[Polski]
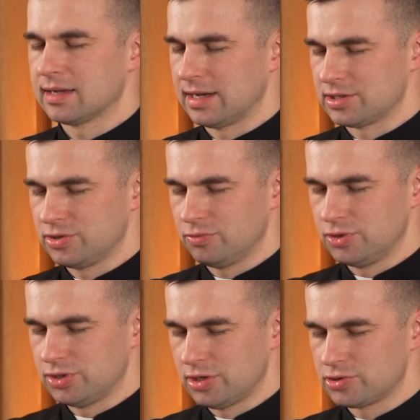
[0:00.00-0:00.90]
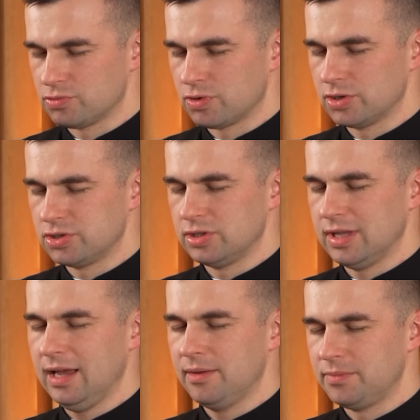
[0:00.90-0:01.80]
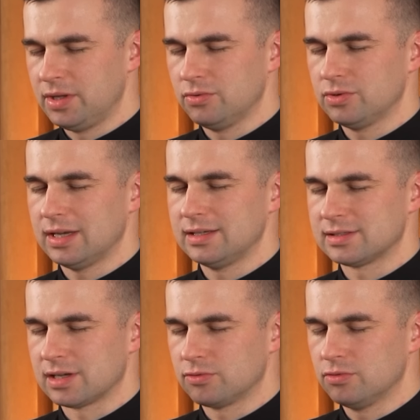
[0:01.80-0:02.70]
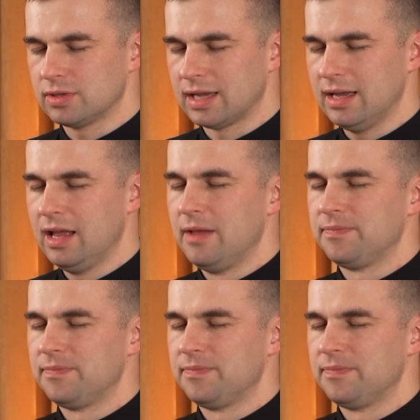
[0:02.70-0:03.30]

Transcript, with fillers: każdą dzisiejszą godzinę, minutę i sekundę,